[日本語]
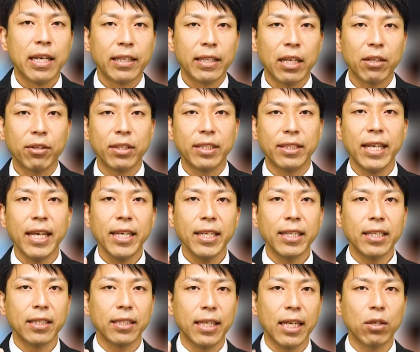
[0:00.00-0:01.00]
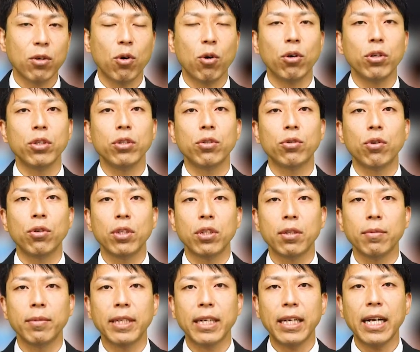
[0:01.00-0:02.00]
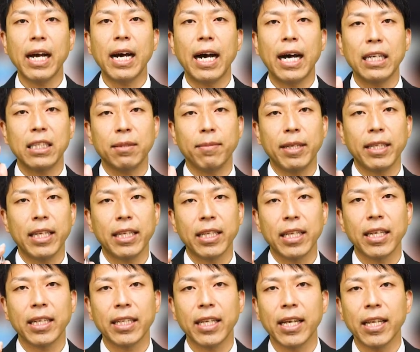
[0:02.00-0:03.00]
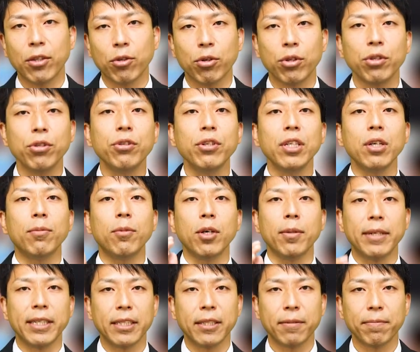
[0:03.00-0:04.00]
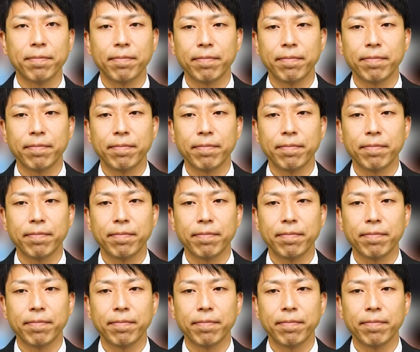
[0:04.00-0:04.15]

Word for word: なのでぜひですね、こういう取り組みから始めていただきたいなというふうに思います。